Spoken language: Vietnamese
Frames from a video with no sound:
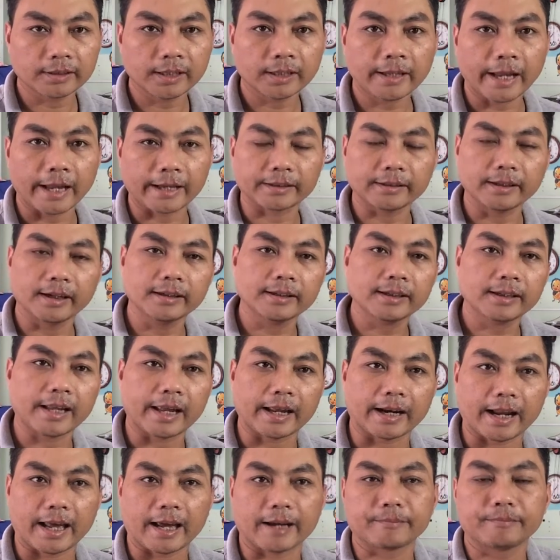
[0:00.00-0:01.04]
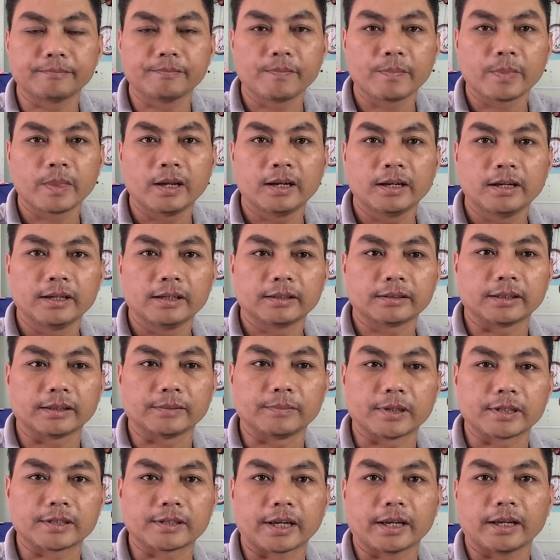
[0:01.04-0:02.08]
khách hàng tới khách hàng làm
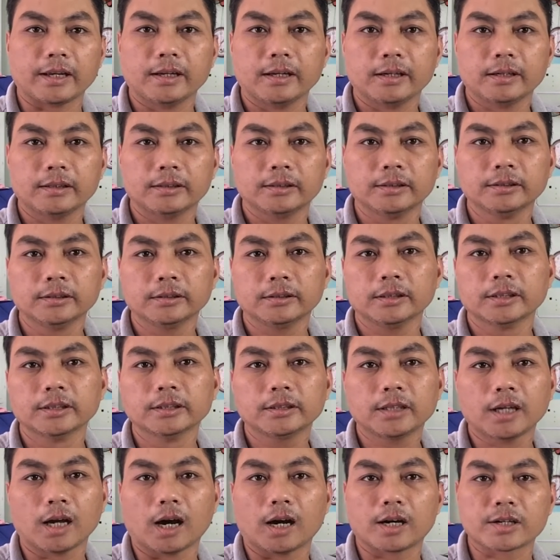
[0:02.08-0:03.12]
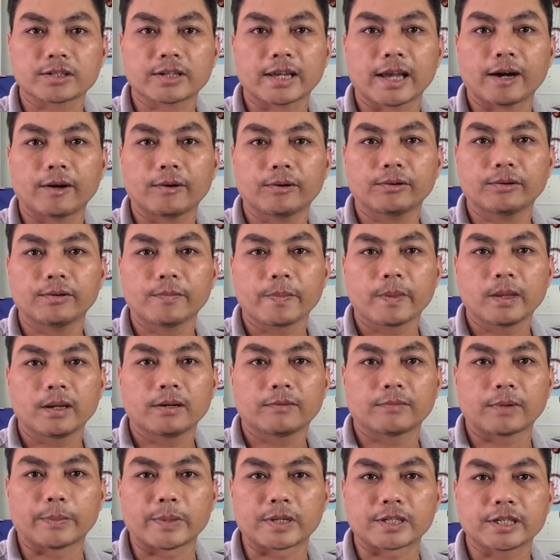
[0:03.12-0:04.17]
thì mình sẽ hứa hướng với họ sao
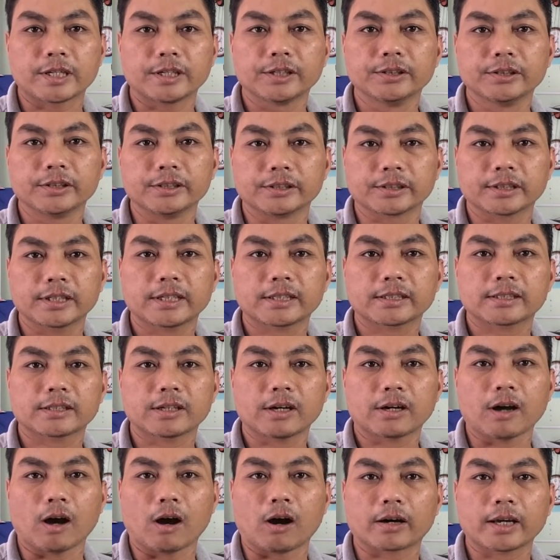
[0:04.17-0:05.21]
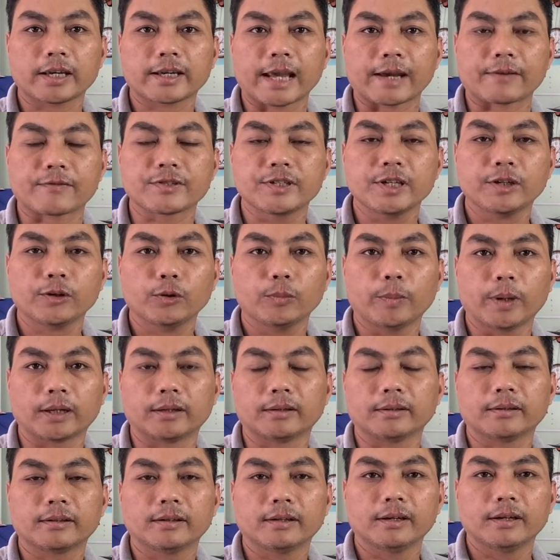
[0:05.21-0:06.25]
và mình sẽ đưa được cái, cho họ cái kẹt visit của mình
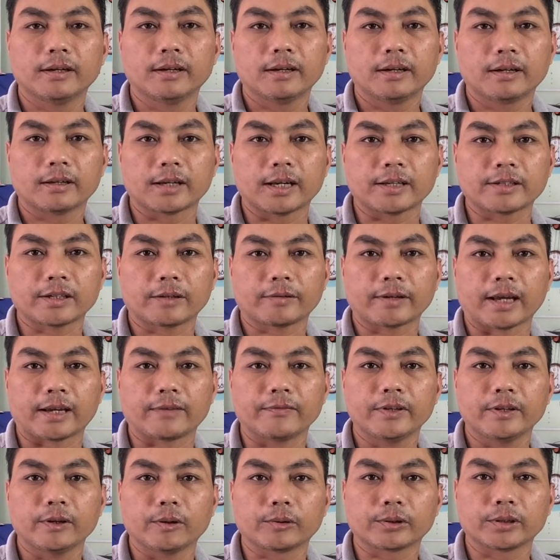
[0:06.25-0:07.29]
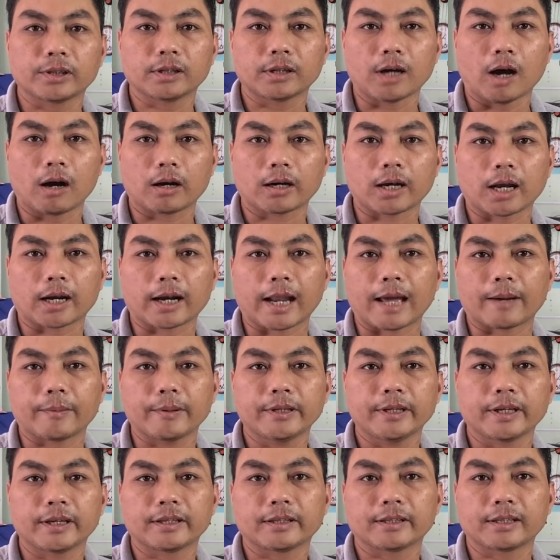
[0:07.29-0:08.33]
để sau này ví dụ như họ cần làm
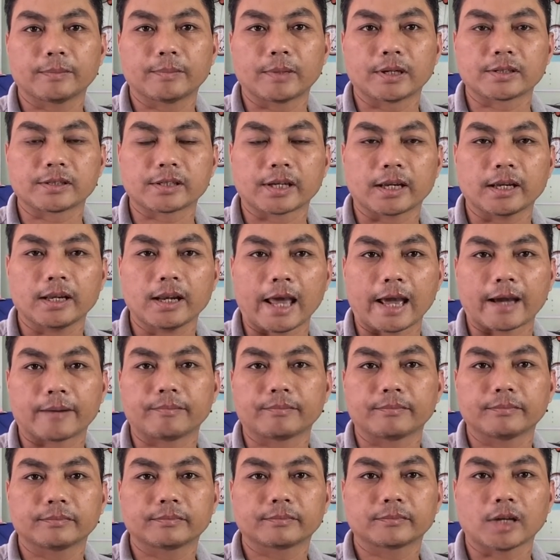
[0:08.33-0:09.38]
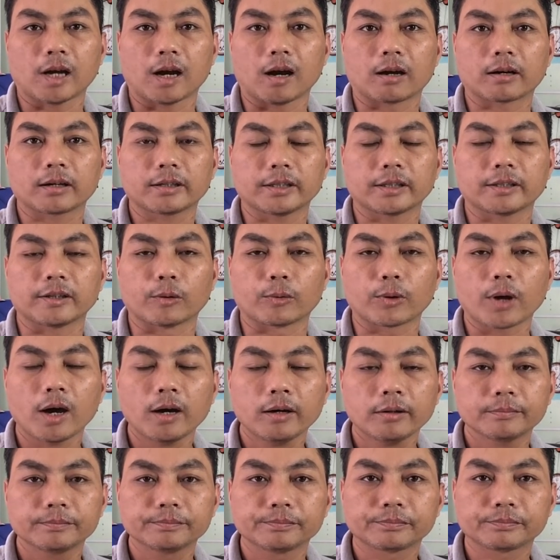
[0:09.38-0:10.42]
cái gì thì mình sẽ làm cho họ cái dịch vụ
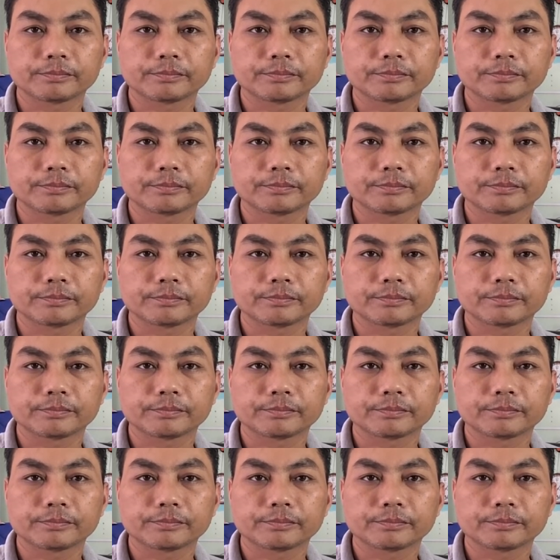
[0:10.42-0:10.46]
đó